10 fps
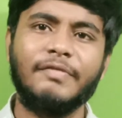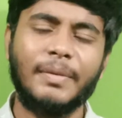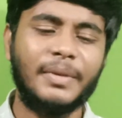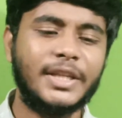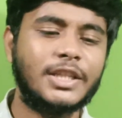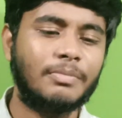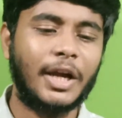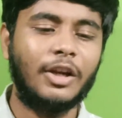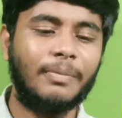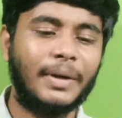ఫెమినిస్ట్
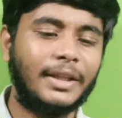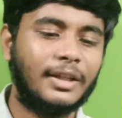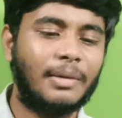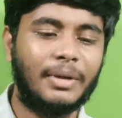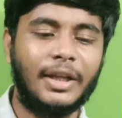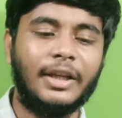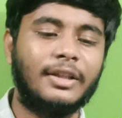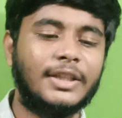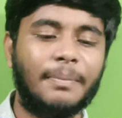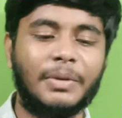మాయలు పడింది కాబట్టి
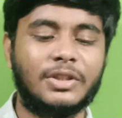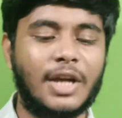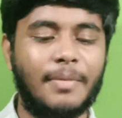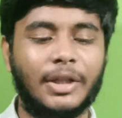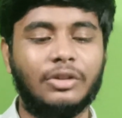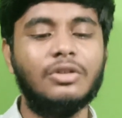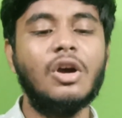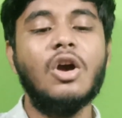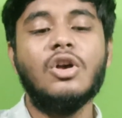చెప్పొచ్చు ఆ మాత్రం